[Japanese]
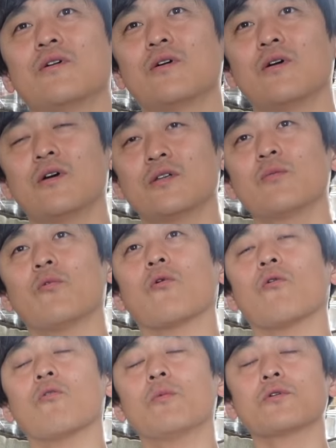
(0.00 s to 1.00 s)
うん、でも
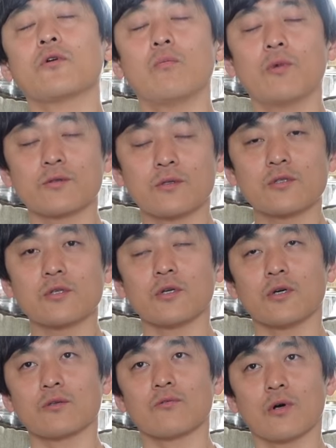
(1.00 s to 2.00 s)
ここまで頑張ったじゃ
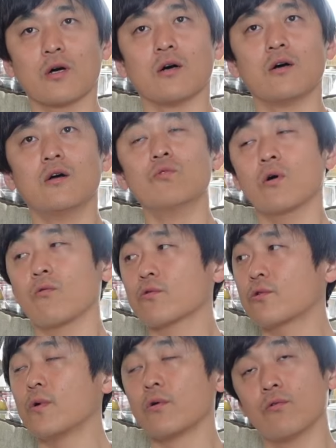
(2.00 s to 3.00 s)
ないとかうわ今
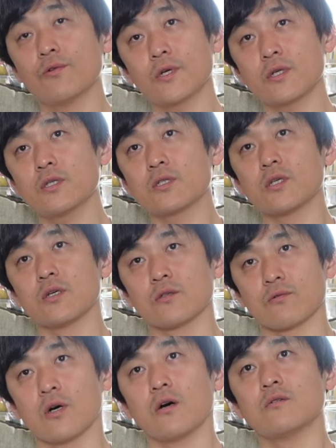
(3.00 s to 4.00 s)
日はこんだけできたん
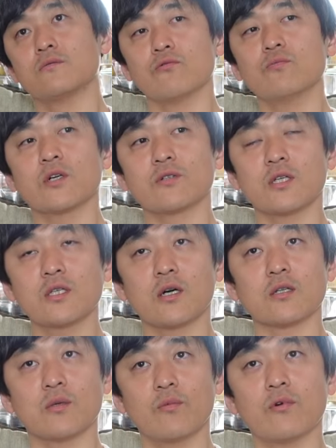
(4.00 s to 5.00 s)
やとかうまくできな
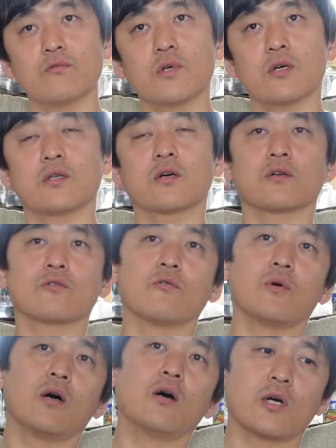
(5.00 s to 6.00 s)
かったもうわなんか
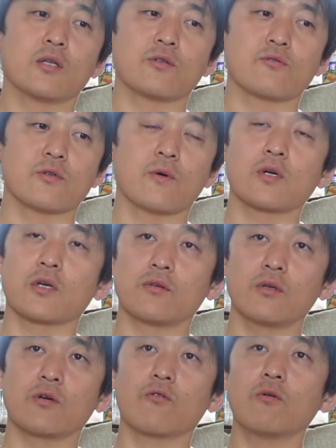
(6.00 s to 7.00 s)
今日は体の調子悪かっ
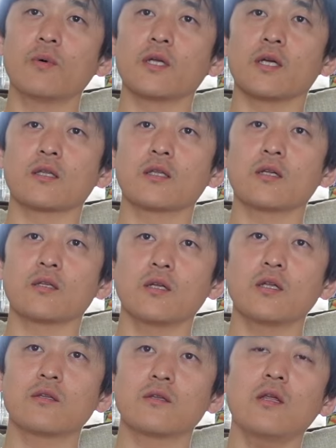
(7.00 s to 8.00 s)
たのにここまでやったんだ
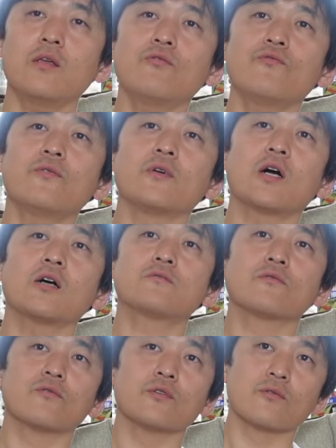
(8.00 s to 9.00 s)
ねっていうふうに書く
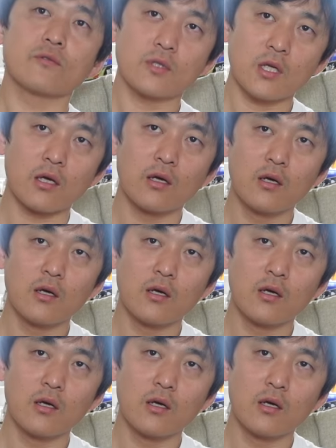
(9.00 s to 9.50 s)
ことによって